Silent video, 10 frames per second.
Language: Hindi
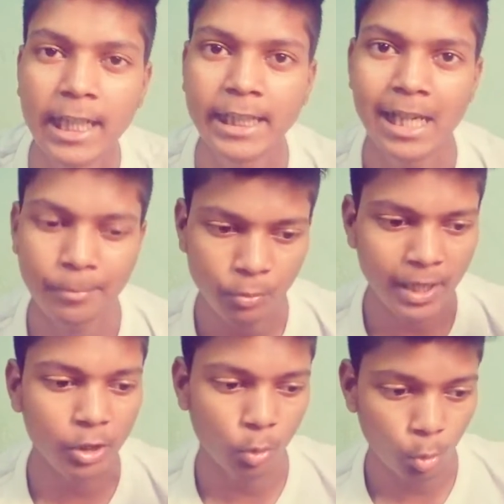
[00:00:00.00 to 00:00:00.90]
है कि आप
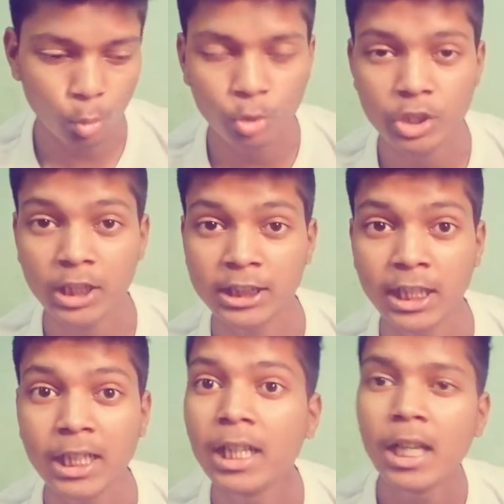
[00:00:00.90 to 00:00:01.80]
वायरल हो सकते
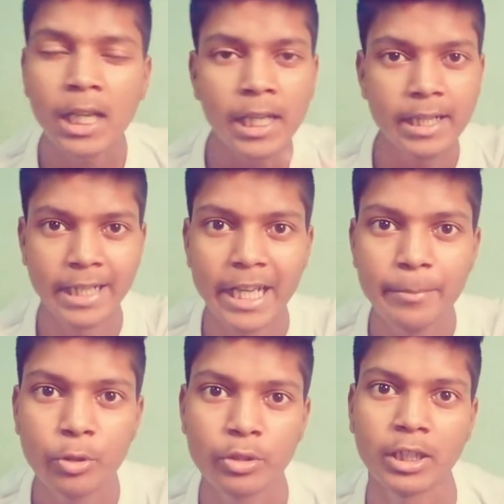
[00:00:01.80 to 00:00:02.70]
हैं नहीं
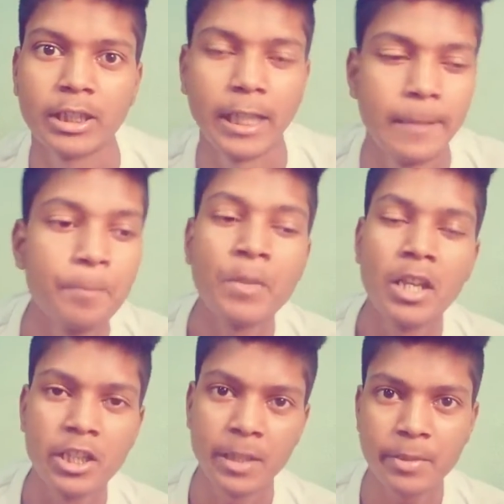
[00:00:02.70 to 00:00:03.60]
भी हो सकते हैं
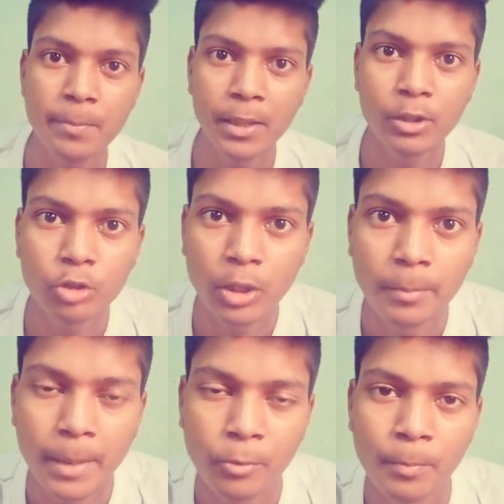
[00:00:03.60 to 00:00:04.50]
सबसे पहले दोस्तों
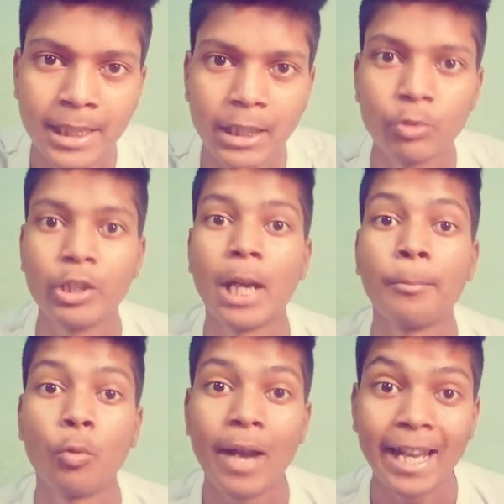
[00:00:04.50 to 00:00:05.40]
मैं आपको बताता हूँ कि
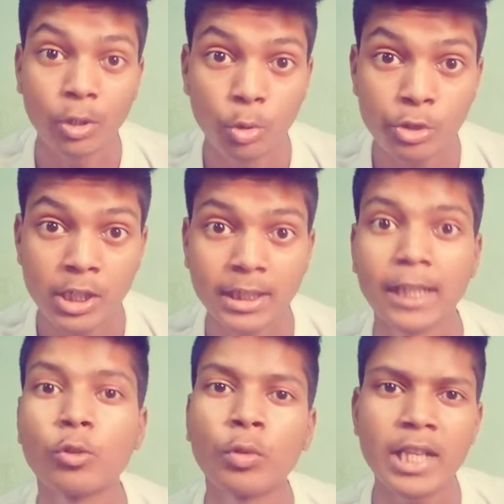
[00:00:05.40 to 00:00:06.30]
आप वायरल हो सकते
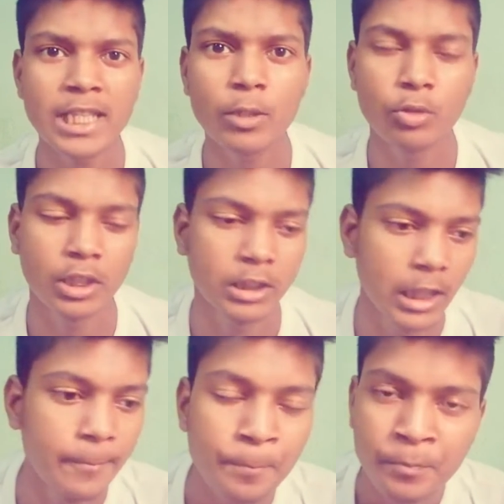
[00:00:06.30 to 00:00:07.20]
हैं तो कैसे हो सकते
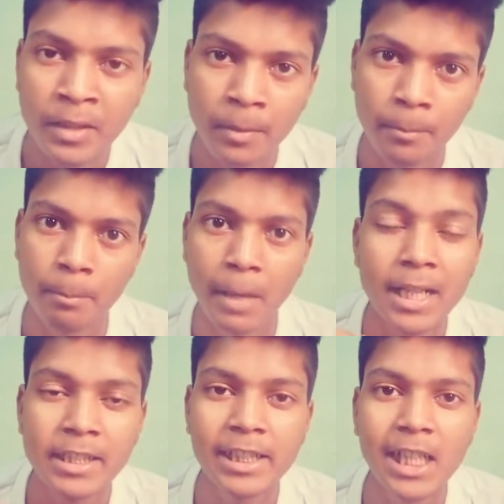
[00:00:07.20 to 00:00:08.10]
हैं
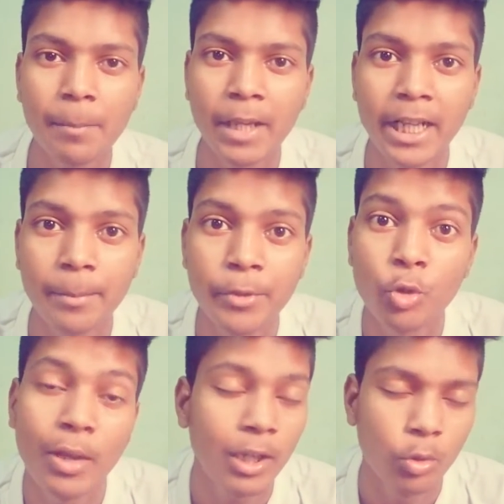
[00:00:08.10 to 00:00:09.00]
मान लीजिए कि आपका एक
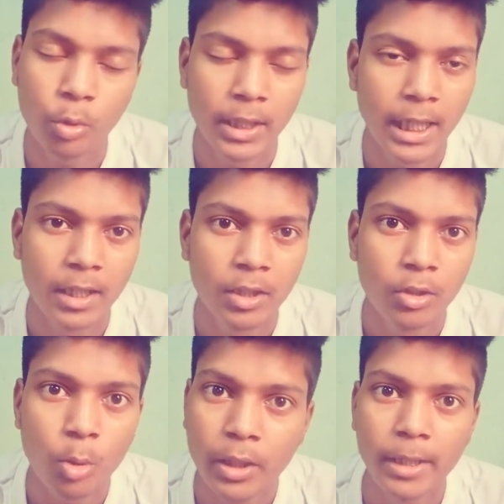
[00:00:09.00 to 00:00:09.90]
वीडियो वायरल हो गया
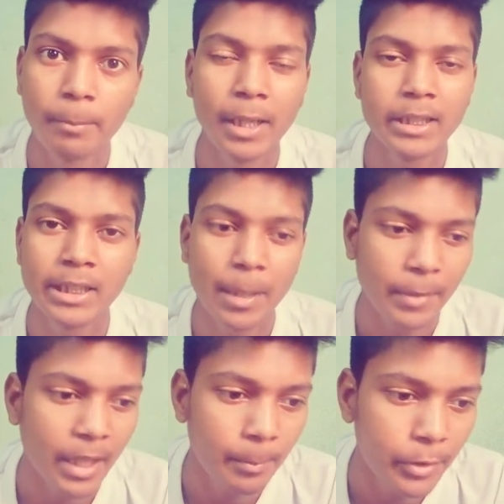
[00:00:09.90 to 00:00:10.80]
ओके मान लीजिए कि
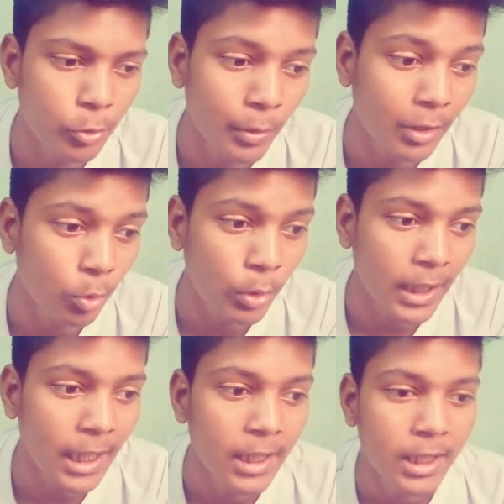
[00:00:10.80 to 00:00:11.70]
आपका एक वीडियो वायरल हो गया